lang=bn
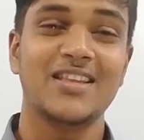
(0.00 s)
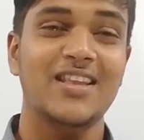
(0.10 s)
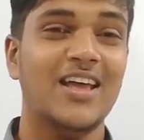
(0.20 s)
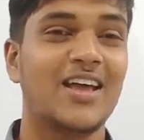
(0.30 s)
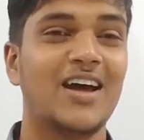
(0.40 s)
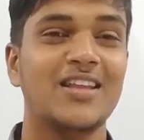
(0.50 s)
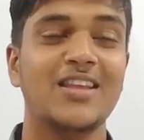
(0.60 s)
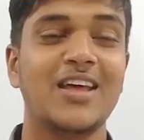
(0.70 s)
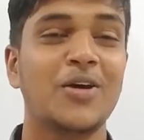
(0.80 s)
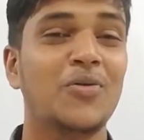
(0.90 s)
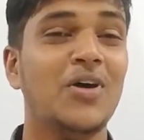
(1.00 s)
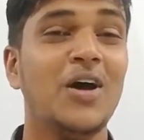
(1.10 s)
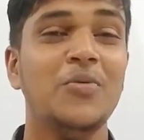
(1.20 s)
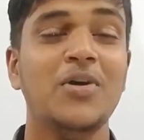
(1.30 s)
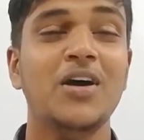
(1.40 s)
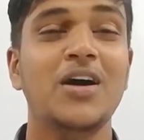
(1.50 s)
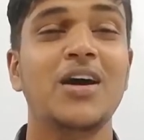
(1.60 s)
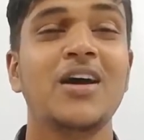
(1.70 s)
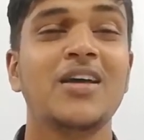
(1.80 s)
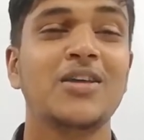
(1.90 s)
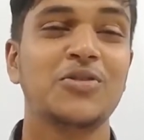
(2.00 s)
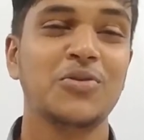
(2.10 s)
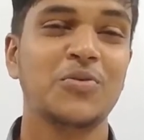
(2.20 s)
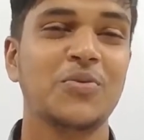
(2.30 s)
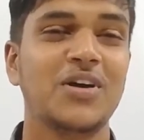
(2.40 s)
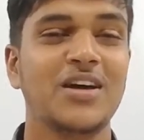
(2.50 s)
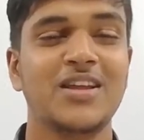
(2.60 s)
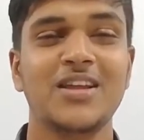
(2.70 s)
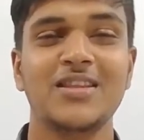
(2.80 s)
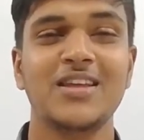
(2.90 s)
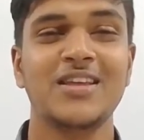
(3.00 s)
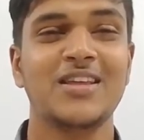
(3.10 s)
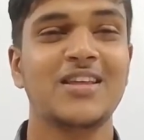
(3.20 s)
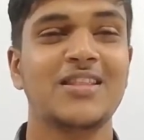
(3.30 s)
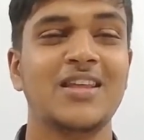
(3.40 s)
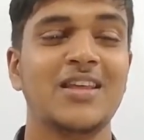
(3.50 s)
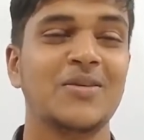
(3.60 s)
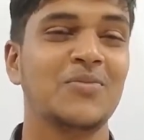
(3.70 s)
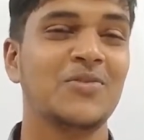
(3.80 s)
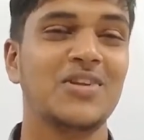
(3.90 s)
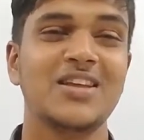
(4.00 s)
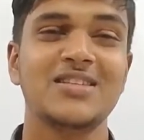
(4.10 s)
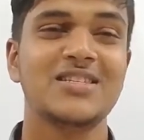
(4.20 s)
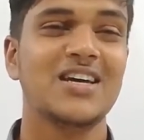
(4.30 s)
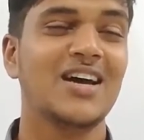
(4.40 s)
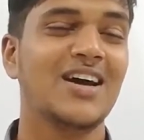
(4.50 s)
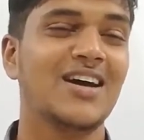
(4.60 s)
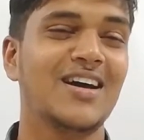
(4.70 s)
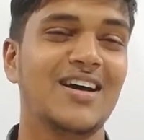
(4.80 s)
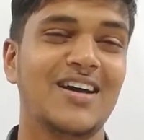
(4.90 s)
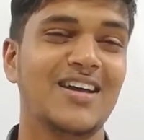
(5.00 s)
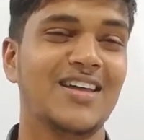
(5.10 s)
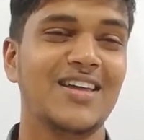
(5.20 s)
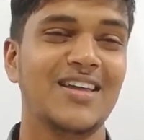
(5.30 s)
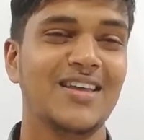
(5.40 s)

দেখা দেও আমায় তোমারে দেখিতে মনে চায়